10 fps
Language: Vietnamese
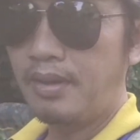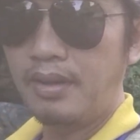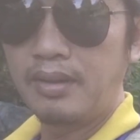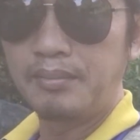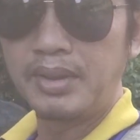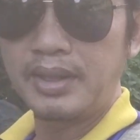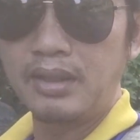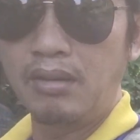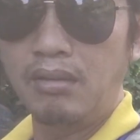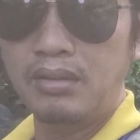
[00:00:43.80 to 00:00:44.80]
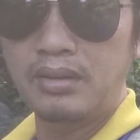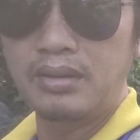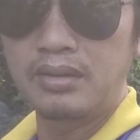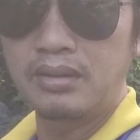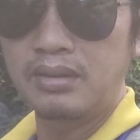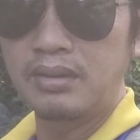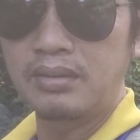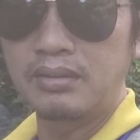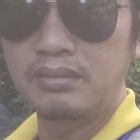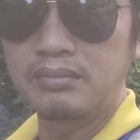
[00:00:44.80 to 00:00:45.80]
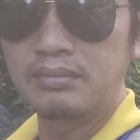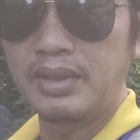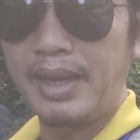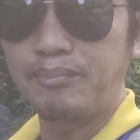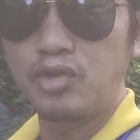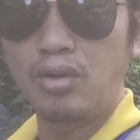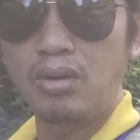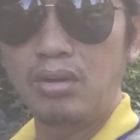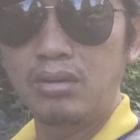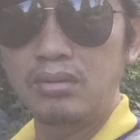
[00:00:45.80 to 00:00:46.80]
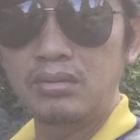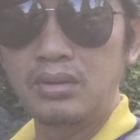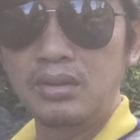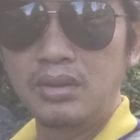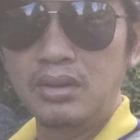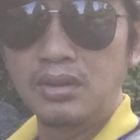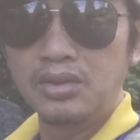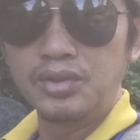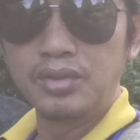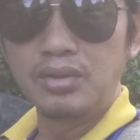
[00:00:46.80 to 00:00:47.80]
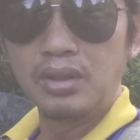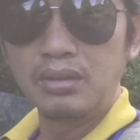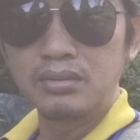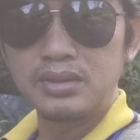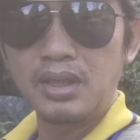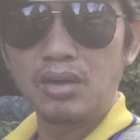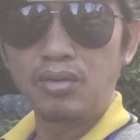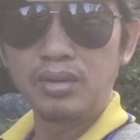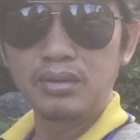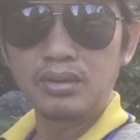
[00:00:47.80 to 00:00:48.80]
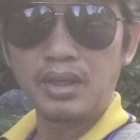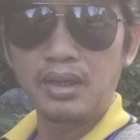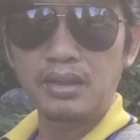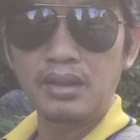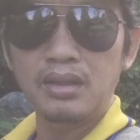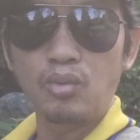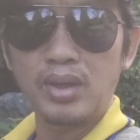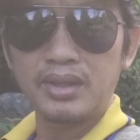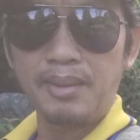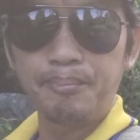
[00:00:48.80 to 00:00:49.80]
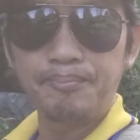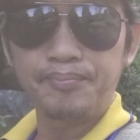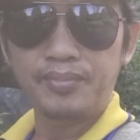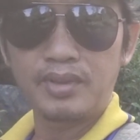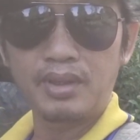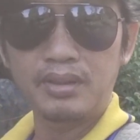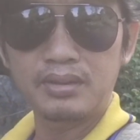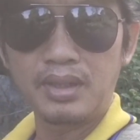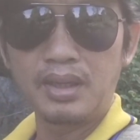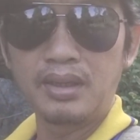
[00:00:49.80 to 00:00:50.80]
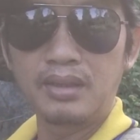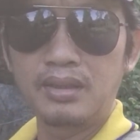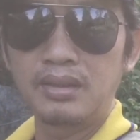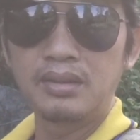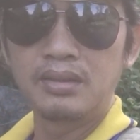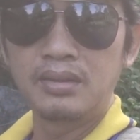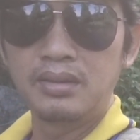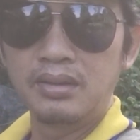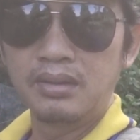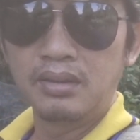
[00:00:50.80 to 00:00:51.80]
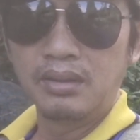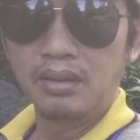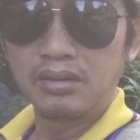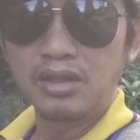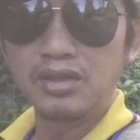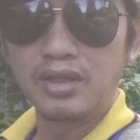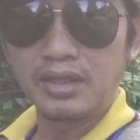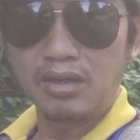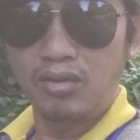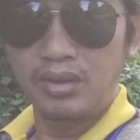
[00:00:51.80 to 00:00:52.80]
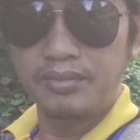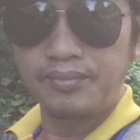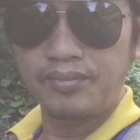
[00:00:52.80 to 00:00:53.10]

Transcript: à, bên cạnh đó thì ừ, làm cho dư luận xã hội người ta rất là quan tâm ha, người ta à, tin tuyệt đối